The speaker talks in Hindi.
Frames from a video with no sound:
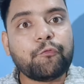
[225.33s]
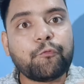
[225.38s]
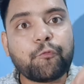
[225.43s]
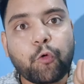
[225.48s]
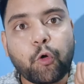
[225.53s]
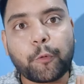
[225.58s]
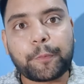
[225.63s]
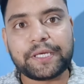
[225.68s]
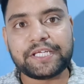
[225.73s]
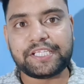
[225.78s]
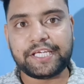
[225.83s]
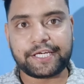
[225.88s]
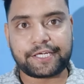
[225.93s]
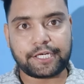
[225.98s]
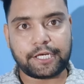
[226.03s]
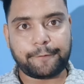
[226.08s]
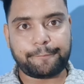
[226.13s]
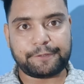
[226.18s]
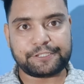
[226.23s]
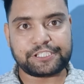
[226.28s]
वो भी
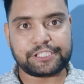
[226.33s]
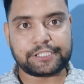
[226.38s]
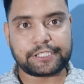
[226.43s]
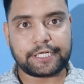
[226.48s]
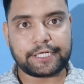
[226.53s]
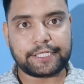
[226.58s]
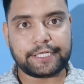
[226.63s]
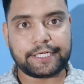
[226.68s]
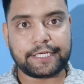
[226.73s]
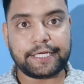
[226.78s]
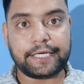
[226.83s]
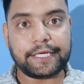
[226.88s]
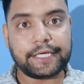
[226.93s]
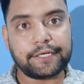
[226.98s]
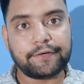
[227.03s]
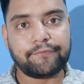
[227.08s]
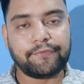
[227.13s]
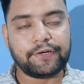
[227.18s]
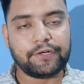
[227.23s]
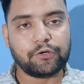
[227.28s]
देखना पसंद करेंगे
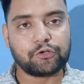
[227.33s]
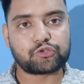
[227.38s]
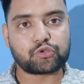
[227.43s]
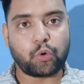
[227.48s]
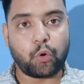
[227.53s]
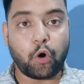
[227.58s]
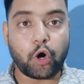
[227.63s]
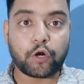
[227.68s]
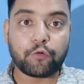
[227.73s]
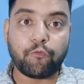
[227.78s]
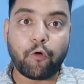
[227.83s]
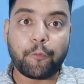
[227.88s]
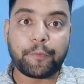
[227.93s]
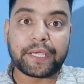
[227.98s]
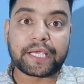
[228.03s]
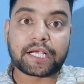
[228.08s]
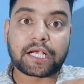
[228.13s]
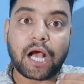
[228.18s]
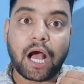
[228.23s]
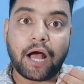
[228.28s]
इन वीडियोस को और वो
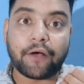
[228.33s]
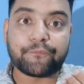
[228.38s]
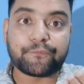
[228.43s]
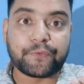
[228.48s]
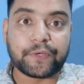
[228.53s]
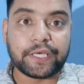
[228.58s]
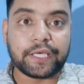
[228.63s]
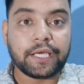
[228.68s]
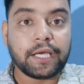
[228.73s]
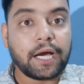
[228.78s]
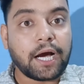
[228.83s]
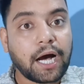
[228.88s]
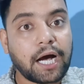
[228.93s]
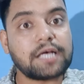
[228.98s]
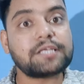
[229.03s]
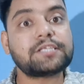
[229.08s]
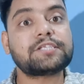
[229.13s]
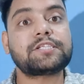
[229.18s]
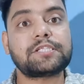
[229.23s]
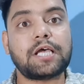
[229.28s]
भी काफी
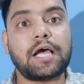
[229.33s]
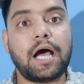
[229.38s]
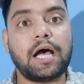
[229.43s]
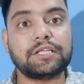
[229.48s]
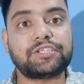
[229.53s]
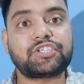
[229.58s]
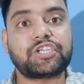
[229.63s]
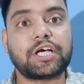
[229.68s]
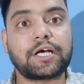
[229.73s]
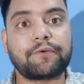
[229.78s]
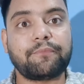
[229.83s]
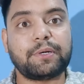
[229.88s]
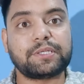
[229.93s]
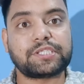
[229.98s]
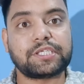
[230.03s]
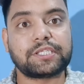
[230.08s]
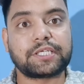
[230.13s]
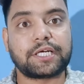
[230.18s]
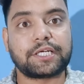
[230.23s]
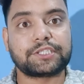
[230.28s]
हद हद तक
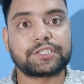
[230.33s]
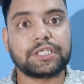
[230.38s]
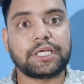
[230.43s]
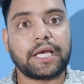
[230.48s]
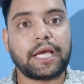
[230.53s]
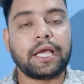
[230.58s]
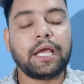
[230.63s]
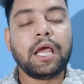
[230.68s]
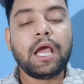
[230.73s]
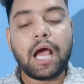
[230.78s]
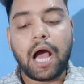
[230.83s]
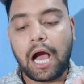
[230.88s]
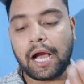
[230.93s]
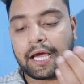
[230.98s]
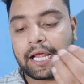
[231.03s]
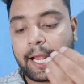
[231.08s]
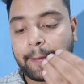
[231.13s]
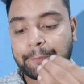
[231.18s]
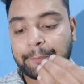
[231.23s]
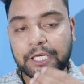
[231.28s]
पसंद करते हैं
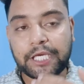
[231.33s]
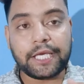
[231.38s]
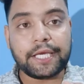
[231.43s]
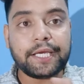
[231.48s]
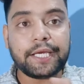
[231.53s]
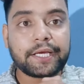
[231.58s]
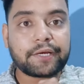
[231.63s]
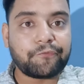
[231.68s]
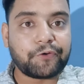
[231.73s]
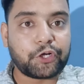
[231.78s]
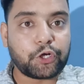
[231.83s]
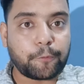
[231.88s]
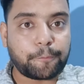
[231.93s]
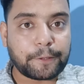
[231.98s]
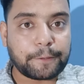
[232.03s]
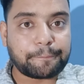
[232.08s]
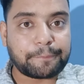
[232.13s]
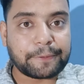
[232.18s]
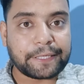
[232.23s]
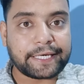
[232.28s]
अगर आपकी एक वीडियो
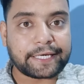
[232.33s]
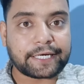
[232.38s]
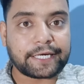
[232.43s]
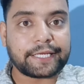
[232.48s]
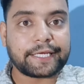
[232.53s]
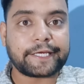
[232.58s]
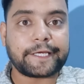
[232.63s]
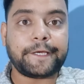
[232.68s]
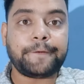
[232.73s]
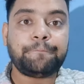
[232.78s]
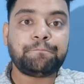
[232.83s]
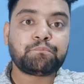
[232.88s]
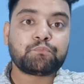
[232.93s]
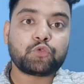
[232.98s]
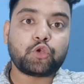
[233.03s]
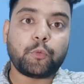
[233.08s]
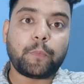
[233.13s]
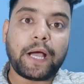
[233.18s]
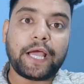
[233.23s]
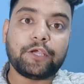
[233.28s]
पे प्ले करेंगे
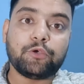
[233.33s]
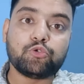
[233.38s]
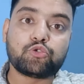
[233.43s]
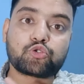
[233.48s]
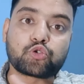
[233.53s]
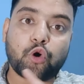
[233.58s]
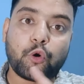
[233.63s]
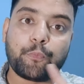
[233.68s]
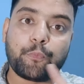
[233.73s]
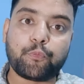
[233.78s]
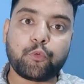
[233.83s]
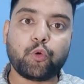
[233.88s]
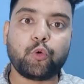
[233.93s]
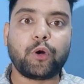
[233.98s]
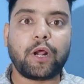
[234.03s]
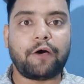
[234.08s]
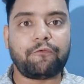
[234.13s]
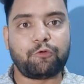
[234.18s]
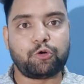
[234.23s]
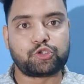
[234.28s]
तो भाई उसको
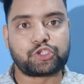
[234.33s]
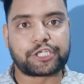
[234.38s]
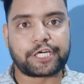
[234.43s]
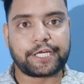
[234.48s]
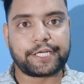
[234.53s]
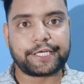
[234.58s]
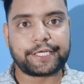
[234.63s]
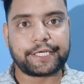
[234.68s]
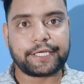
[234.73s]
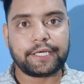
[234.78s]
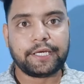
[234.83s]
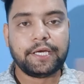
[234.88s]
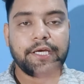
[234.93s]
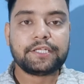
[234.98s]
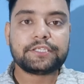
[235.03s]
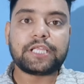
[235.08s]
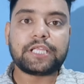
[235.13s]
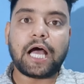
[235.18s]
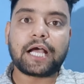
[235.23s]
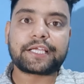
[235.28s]
पूरा वॉच करेंगे
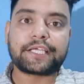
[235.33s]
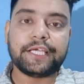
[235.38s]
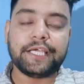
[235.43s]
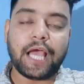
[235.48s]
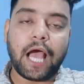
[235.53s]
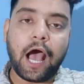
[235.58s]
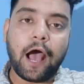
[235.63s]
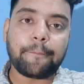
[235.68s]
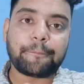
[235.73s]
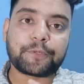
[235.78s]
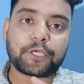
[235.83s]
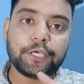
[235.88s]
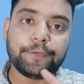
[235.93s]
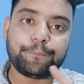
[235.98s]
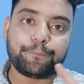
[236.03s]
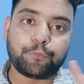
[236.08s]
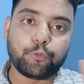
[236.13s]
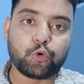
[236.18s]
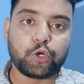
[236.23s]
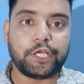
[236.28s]
ताकि आपकी
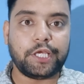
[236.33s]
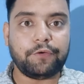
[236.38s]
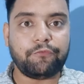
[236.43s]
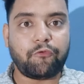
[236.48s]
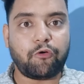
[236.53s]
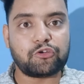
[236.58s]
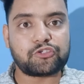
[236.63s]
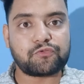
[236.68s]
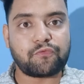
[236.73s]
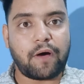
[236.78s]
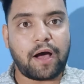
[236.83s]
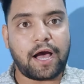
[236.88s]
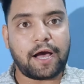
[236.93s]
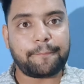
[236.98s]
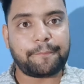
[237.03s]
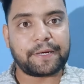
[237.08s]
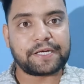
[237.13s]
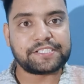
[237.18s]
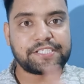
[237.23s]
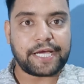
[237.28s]
पूरी वॉच
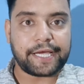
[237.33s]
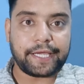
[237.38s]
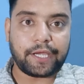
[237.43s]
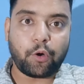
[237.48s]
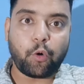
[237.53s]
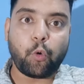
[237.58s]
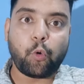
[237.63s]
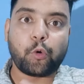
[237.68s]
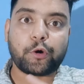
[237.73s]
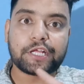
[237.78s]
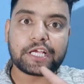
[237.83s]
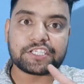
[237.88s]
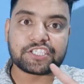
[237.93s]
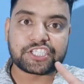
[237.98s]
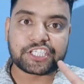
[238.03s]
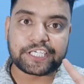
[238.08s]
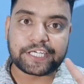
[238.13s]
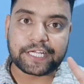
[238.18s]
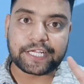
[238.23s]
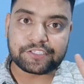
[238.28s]
वहां पर जाए
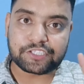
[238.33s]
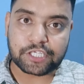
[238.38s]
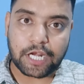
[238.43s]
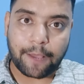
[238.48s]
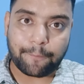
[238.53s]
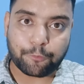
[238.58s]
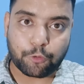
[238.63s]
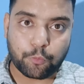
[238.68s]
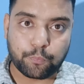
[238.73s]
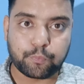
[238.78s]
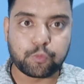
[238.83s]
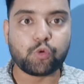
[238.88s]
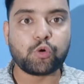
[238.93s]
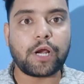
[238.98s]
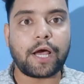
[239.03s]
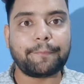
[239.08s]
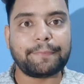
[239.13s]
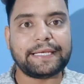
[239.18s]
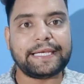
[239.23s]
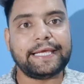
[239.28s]
ऑडियंस रिटेंशन आपको
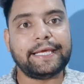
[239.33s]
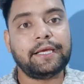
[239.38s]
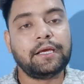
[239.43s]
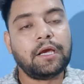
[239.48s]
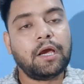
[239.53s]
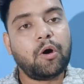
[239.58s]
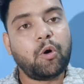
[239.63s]
पूरा मिले